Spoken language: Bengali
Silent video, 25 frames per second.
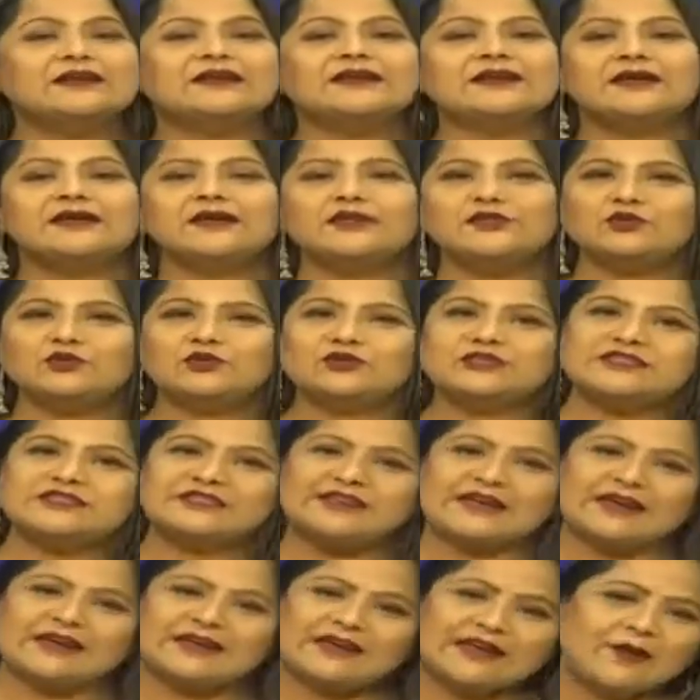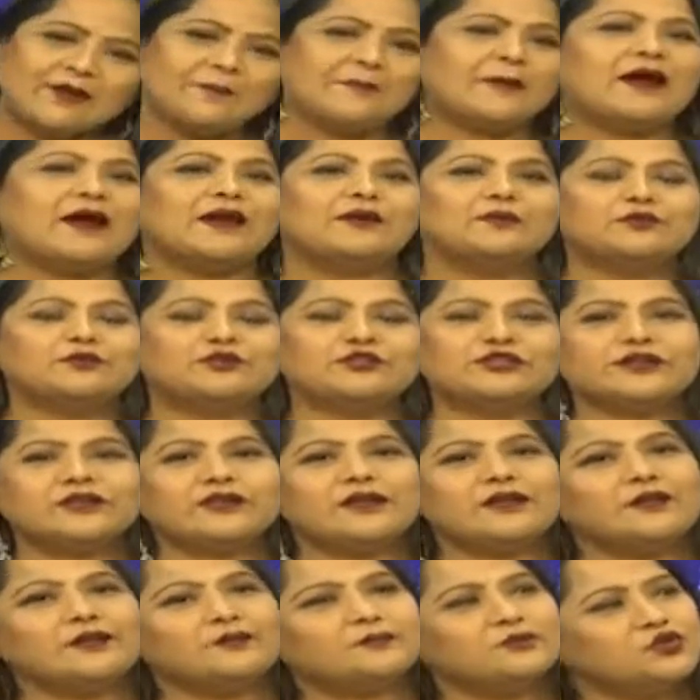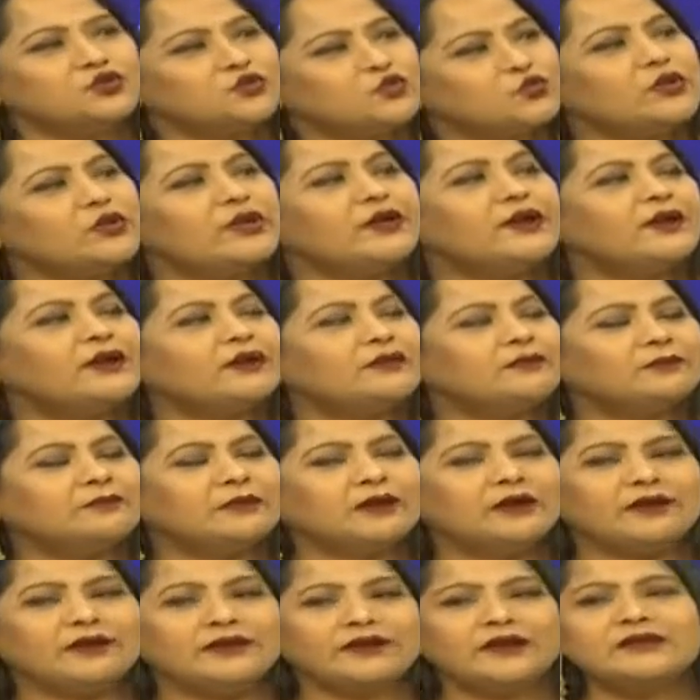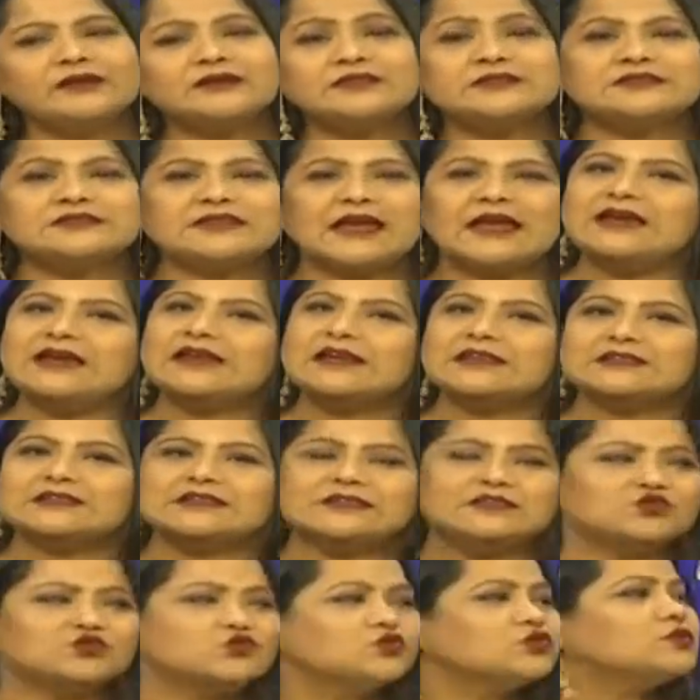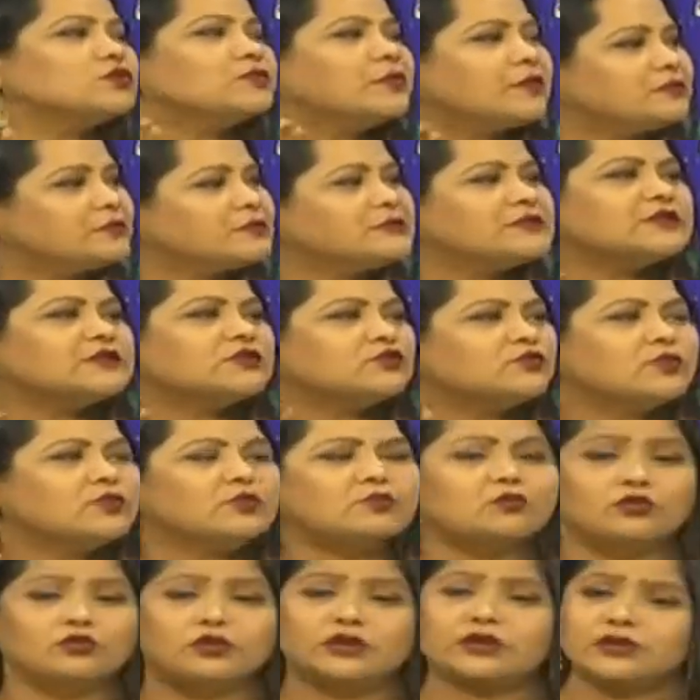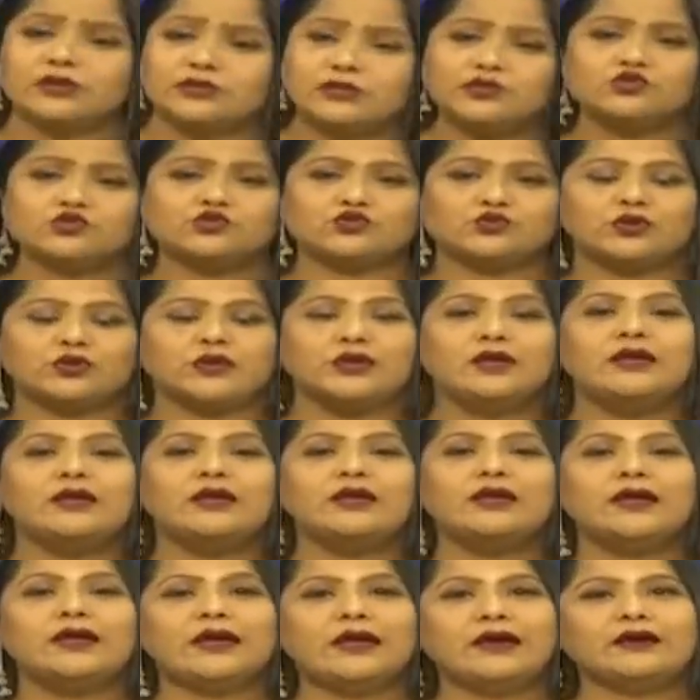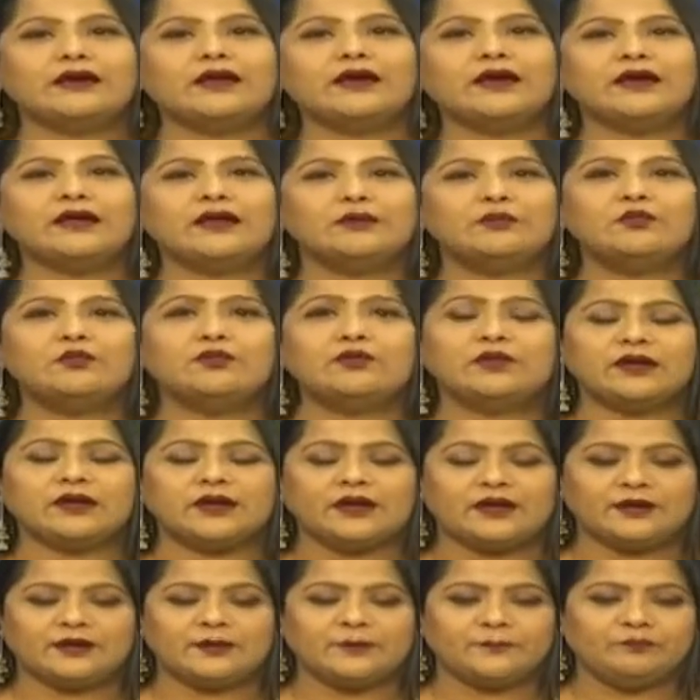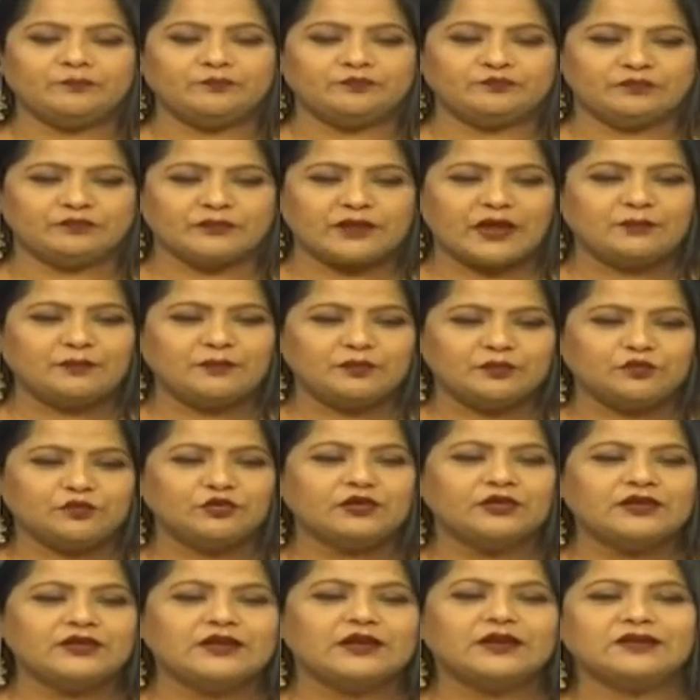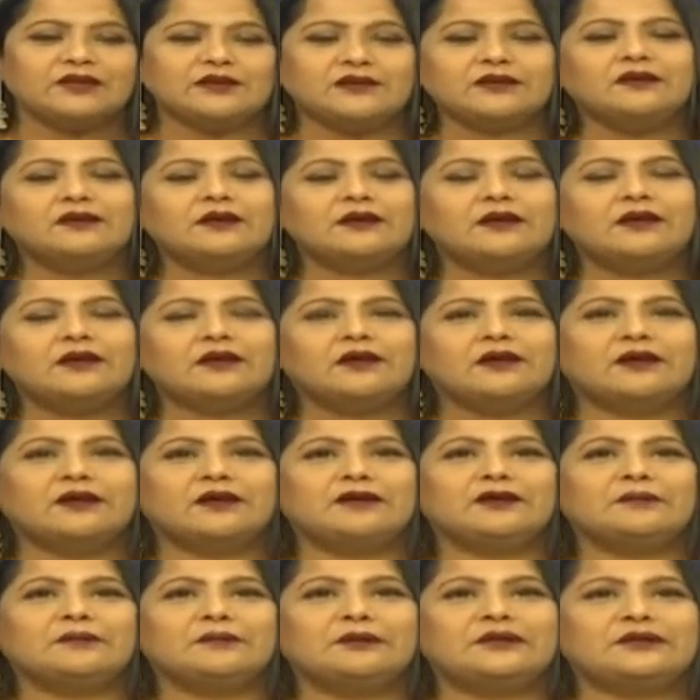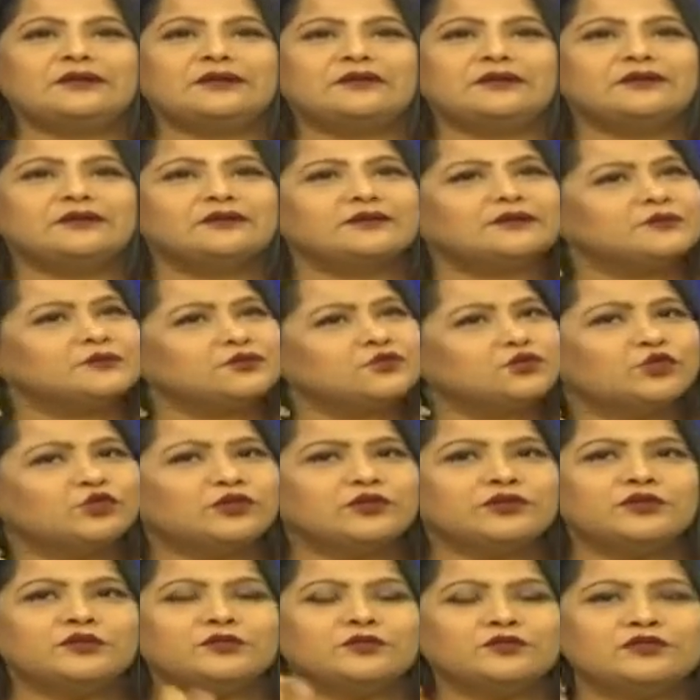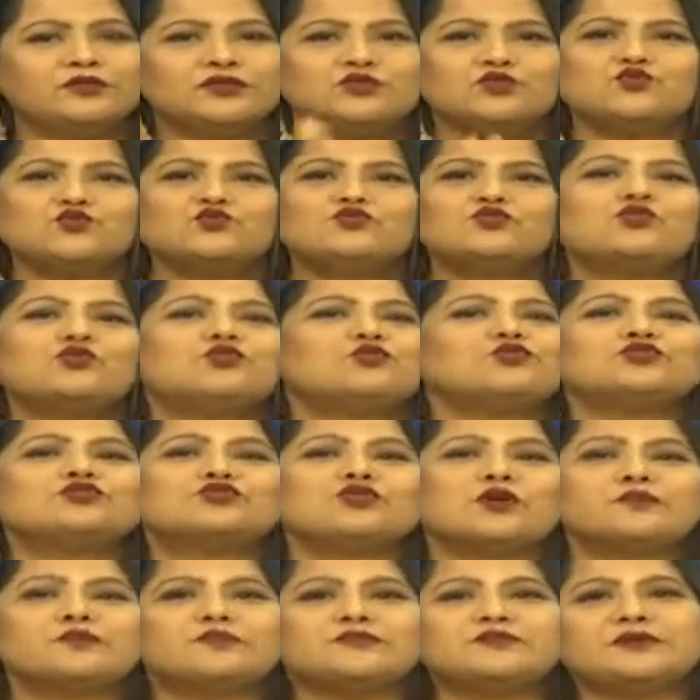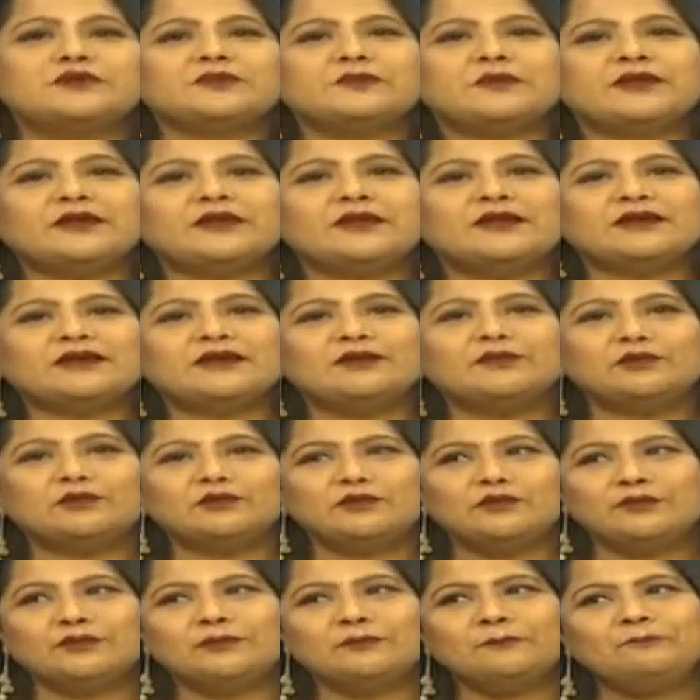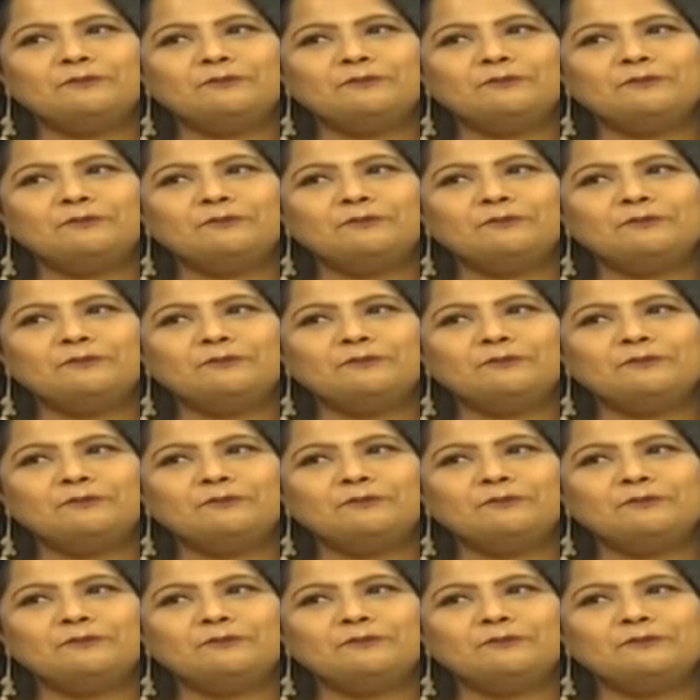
না হ্যাঁ ভেবে লাভ নেই যেটা পারবো সেটা হলো আমি চুলের হেয়ার স্টাইলটা চেঞ্জ করতে পারবো যেটা তুমি বললে নিশ্চয়ই এটা এবং আমি বলি আর কি আমাদের শরীরের মধ্যে চুল হলো সবচেয়ে মানে কি বলবো